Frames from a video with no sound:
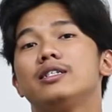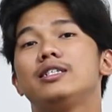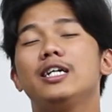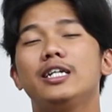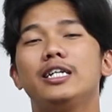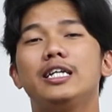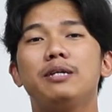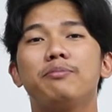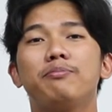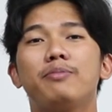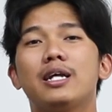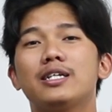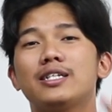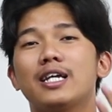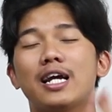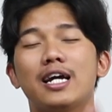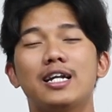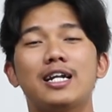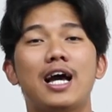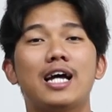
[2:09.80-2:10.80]
Jadi,
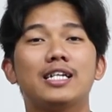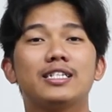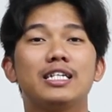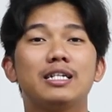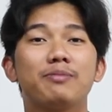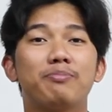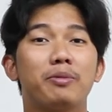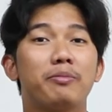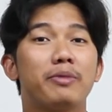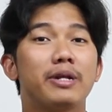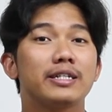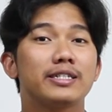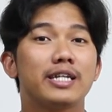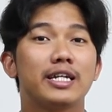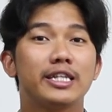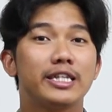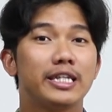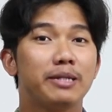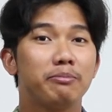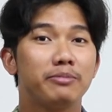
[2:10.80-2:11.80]
berdasarkan hasil
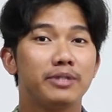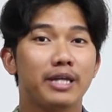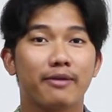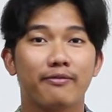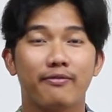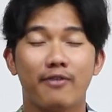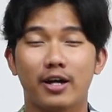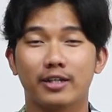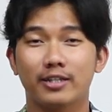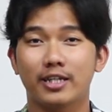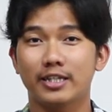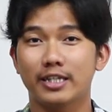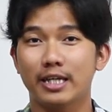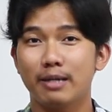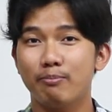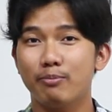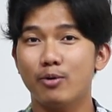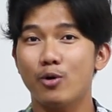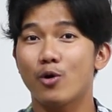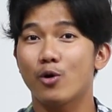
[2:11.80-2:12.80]
pemeriksaan tim cek fakta
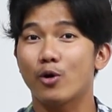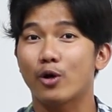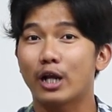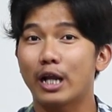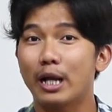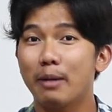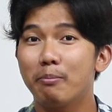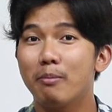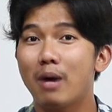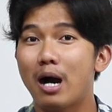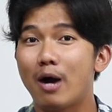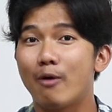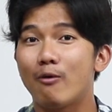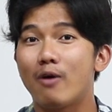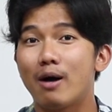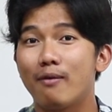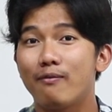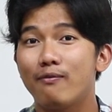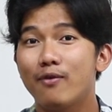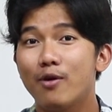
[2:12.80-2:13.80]
Tempo, klaim
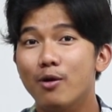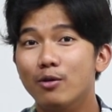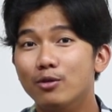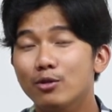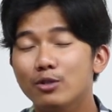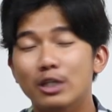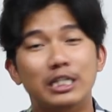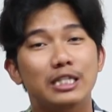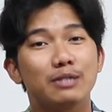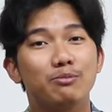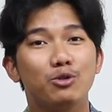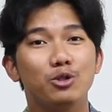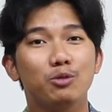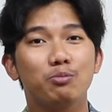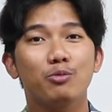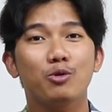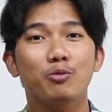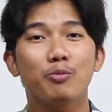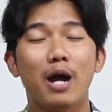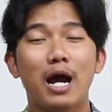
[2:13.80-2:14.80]
bahwa foto
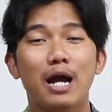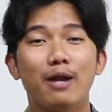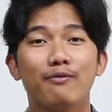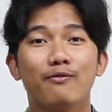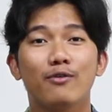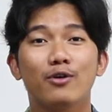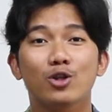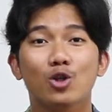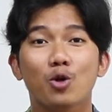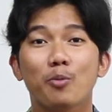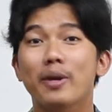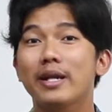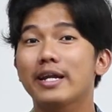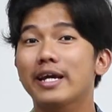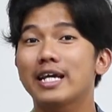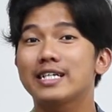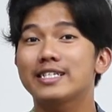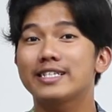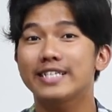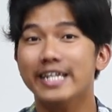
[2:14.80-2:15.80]
tersebut merupakan foto
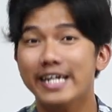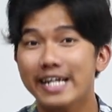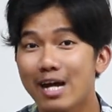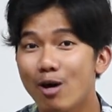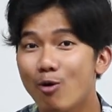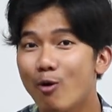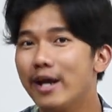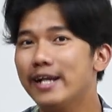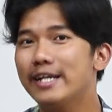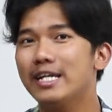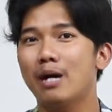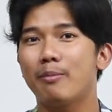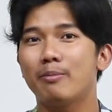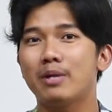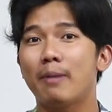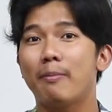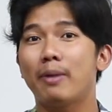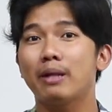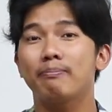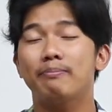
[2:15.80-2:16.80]
Menkes Terawan yang
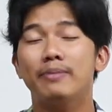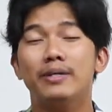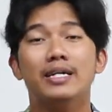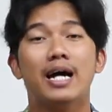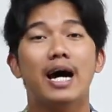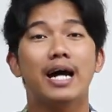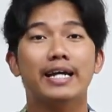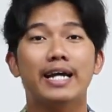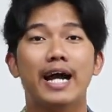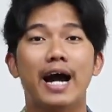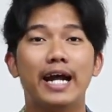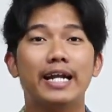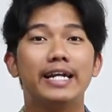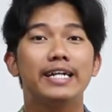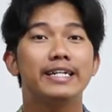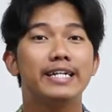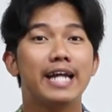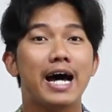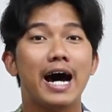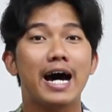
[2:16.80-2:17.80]
mendapat
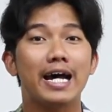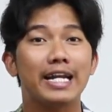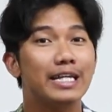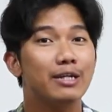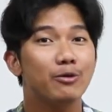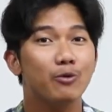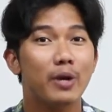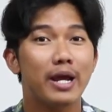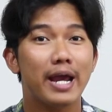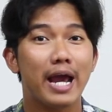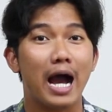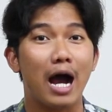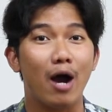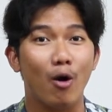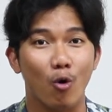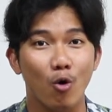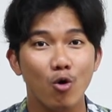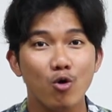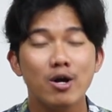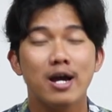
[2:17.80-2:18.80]
penghargaan dari
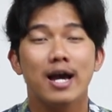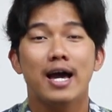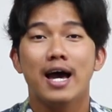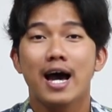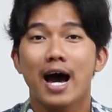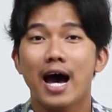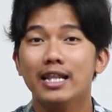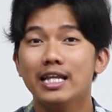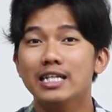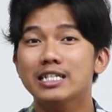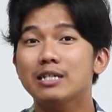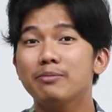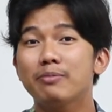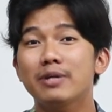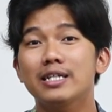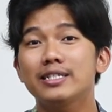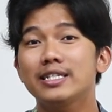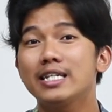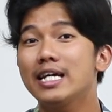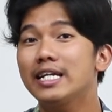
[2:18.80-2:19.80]
WHO atas
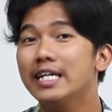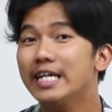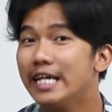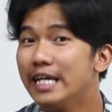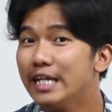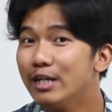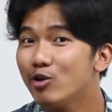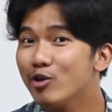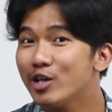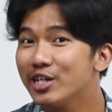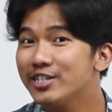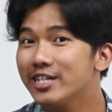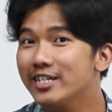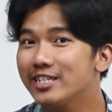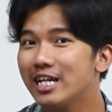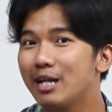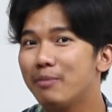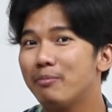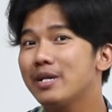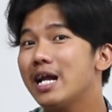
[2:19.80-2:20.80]
keberhasilan Indonesia
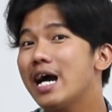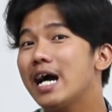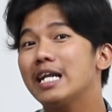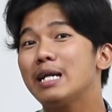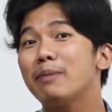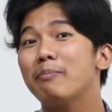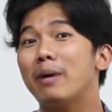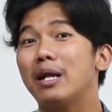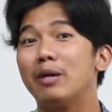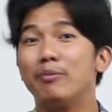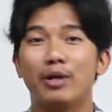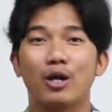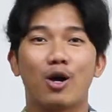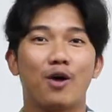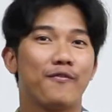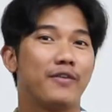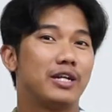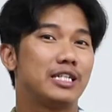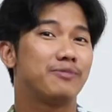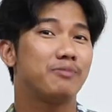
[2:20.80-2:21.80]
dalam menangani pandemi
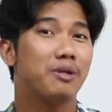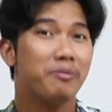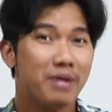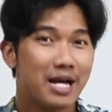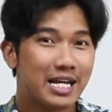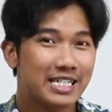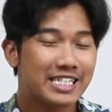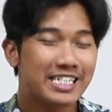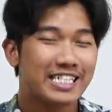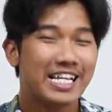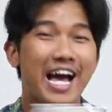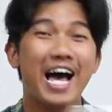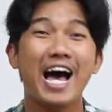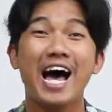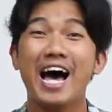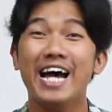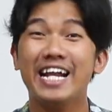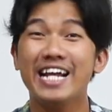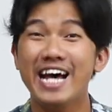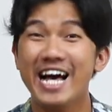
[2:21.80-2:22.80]
COVID-19
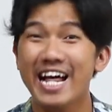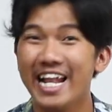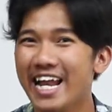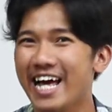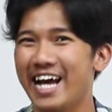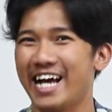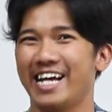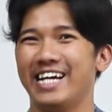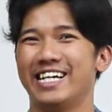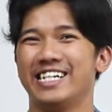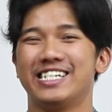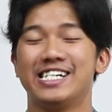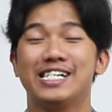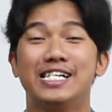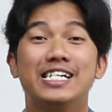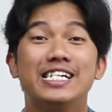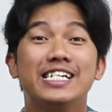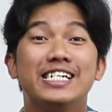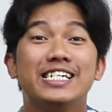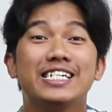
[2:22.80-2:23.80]
adalah
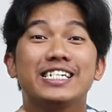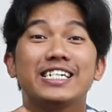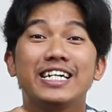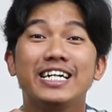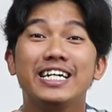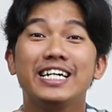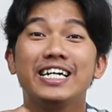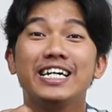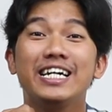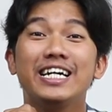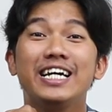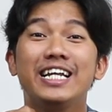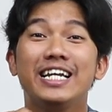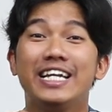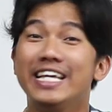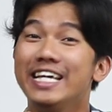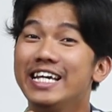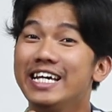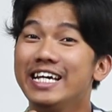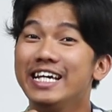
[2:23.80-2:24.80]

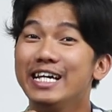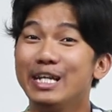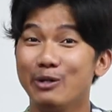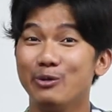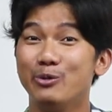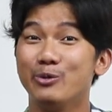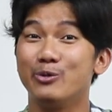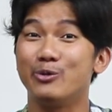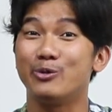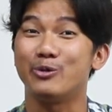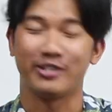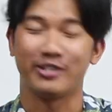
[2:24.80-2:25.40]
keliru